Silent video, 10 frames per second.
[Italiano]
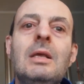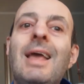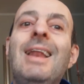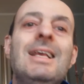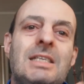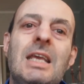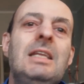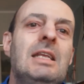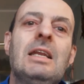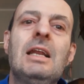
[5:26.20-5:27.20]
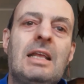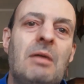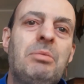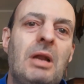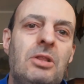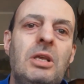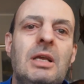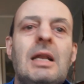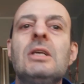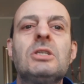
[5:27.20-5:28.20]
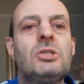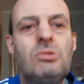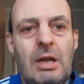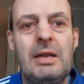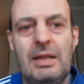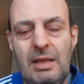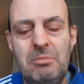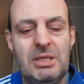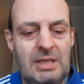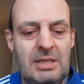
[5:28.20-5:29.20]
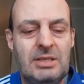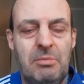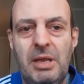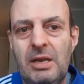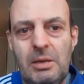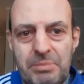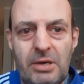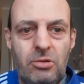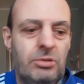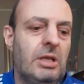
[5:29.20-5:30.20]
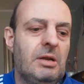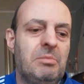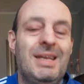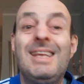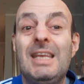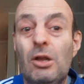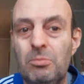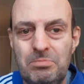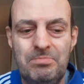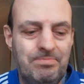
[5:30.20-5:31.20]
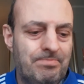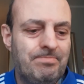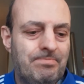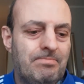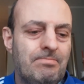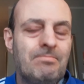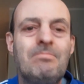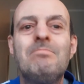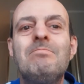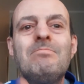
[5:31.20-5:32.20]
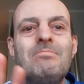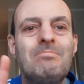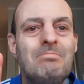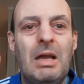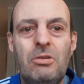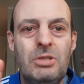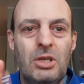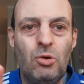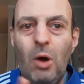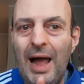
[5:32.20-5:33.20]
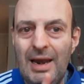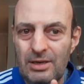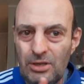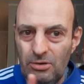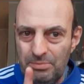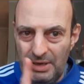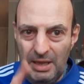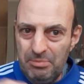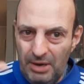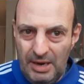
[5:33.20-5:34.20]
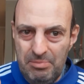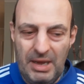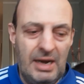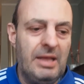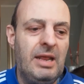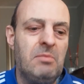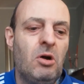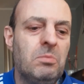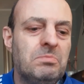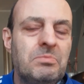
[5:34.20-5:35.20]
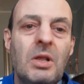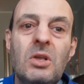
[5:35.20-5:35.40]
e le schedine del campionato inglese sono andate abbastanza bene, per non dire benino. Ma non dico altro perché poi ne parleremo